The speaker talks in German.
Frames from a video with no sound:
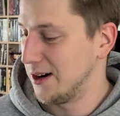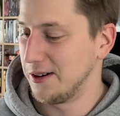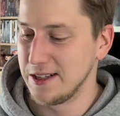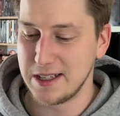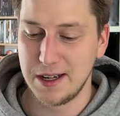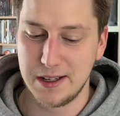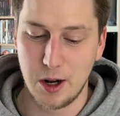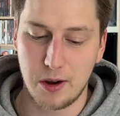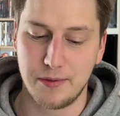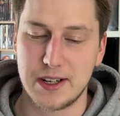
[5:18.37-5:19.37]
Und äh,
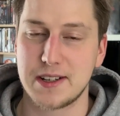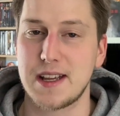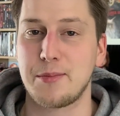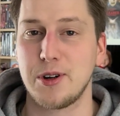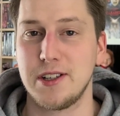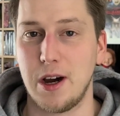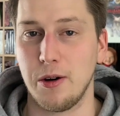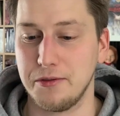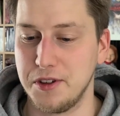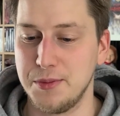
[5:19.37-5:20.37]
noch ein weiteres Upgrade,
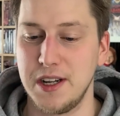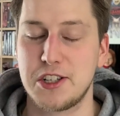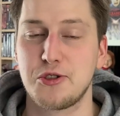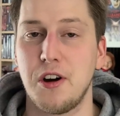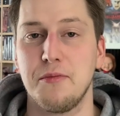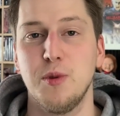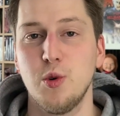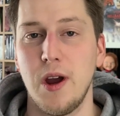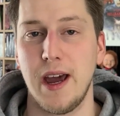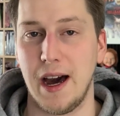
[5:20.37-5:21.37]
auch ein Film, den ich schon auf
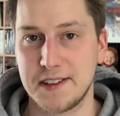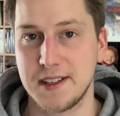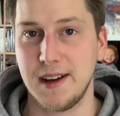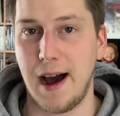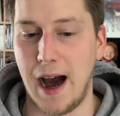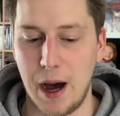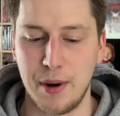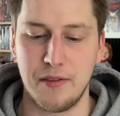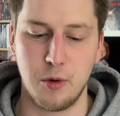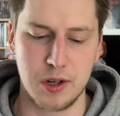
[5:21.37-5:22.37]
Blu-ray hatte,
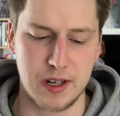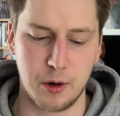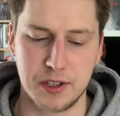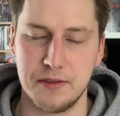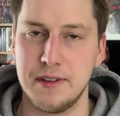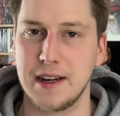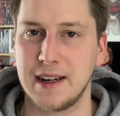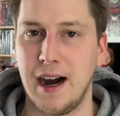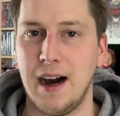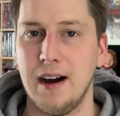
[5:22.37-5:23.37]
aber wo ich auch die
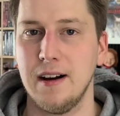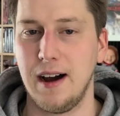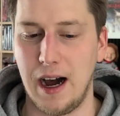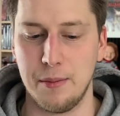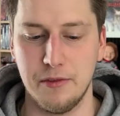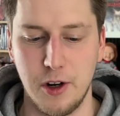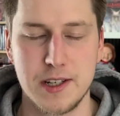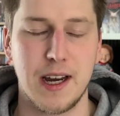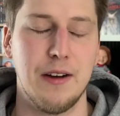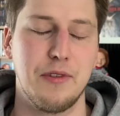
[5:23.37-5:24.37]
4K haben
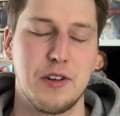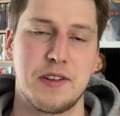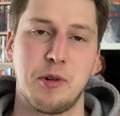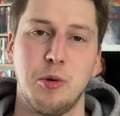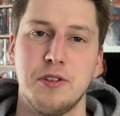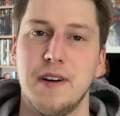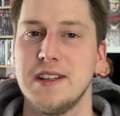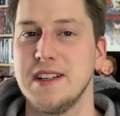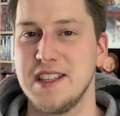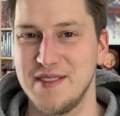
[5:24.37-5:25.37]
wollte, einfach aus dem Grund, weil
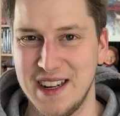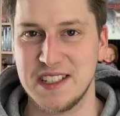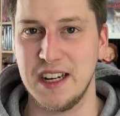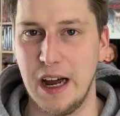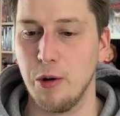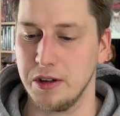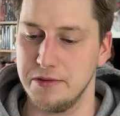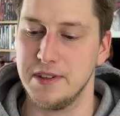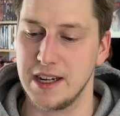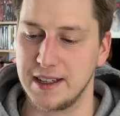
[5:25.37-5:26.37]
ich den zweiten Teil auch in
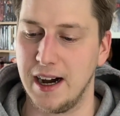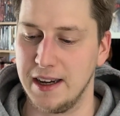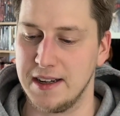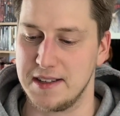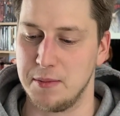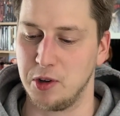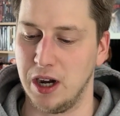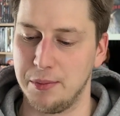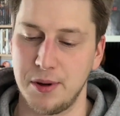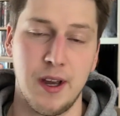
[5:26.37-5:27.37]
4K in der Sammlung
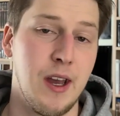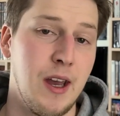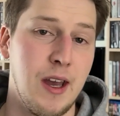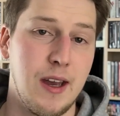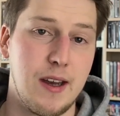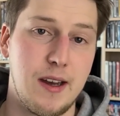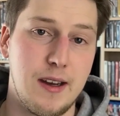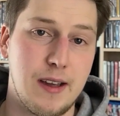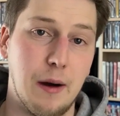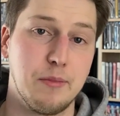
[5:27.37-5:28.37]
habe.
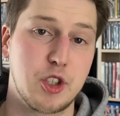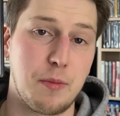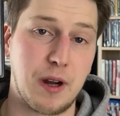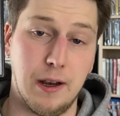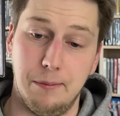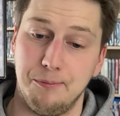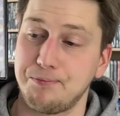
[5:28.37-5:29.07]
Äh, ja, Top Gun.